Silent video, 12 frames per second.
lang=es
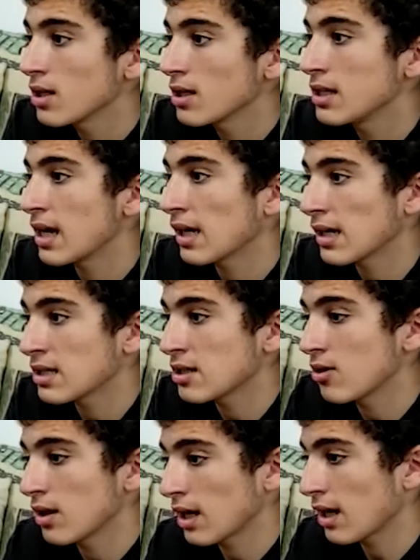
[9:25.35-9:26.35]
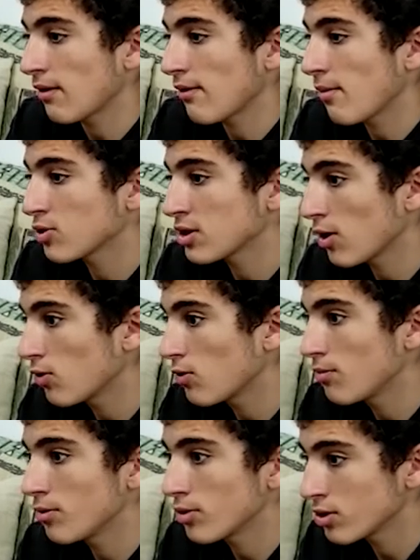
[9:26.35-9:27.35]
ya que si lo dejábamos algún
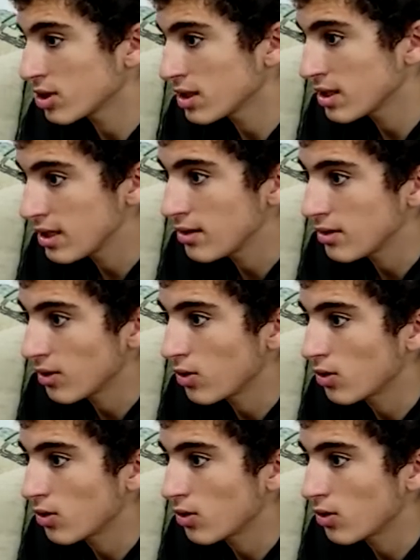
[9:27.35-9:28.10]
bolsillo